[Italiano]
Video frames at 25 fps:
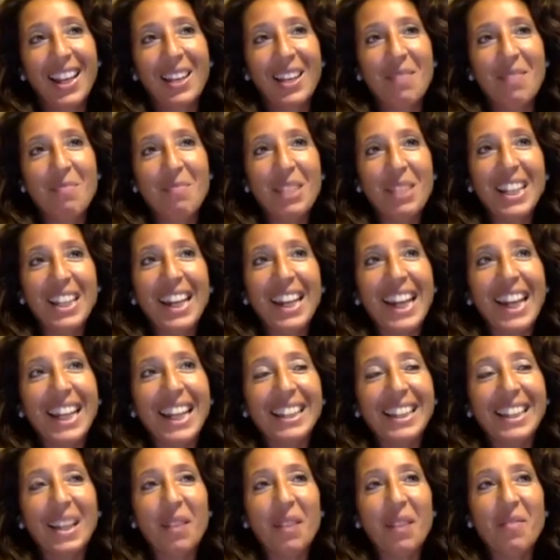Mi
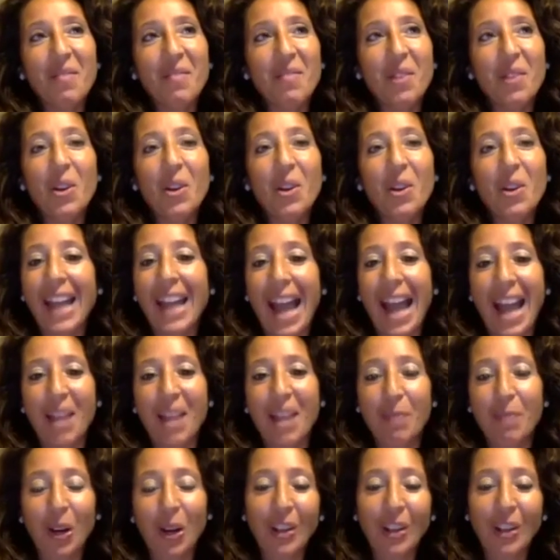direte, ok,
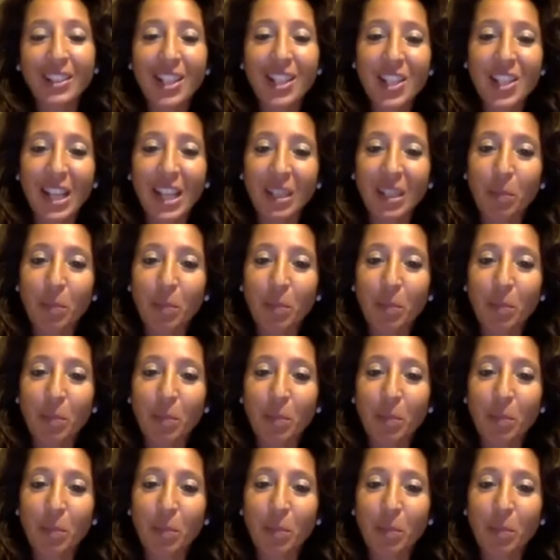ma cosa c'è